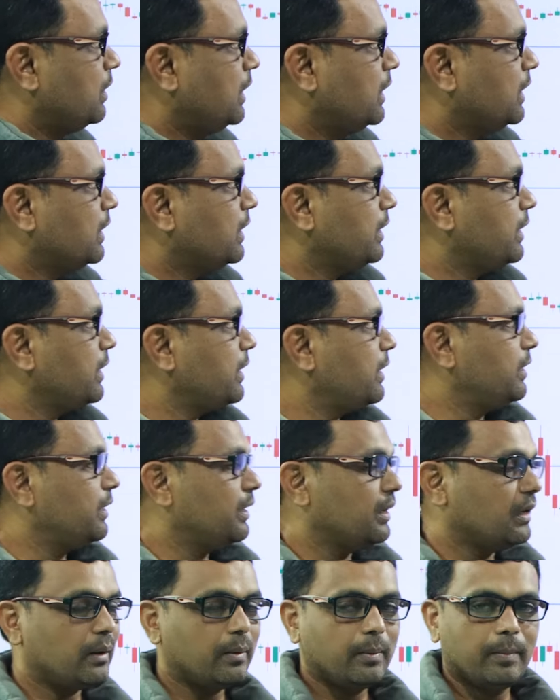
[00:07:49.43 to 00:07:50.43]
లేదంటే
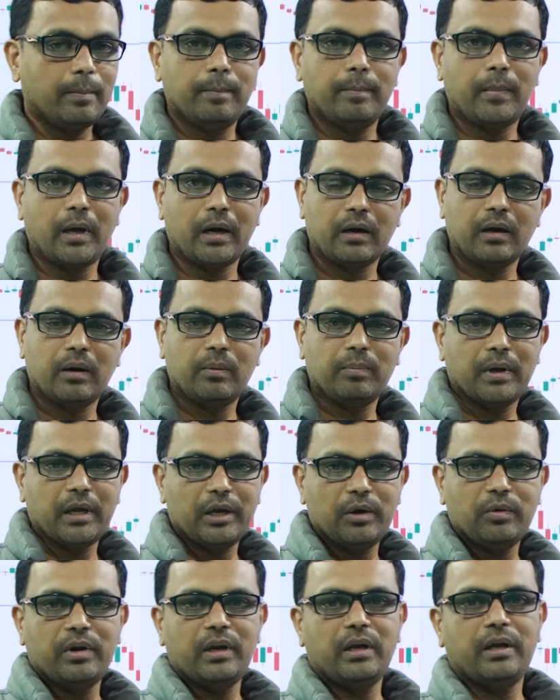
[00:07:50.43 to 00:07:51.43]
ఇంకా మార్కెట్
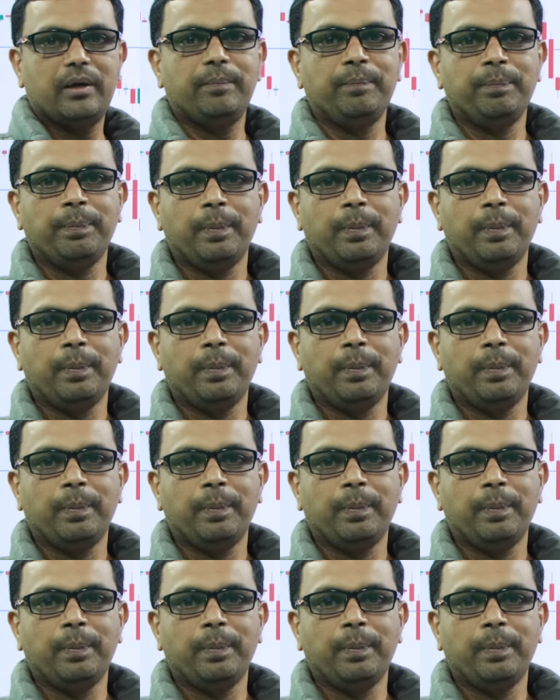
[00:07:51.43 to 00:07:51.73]
పైకి పోయే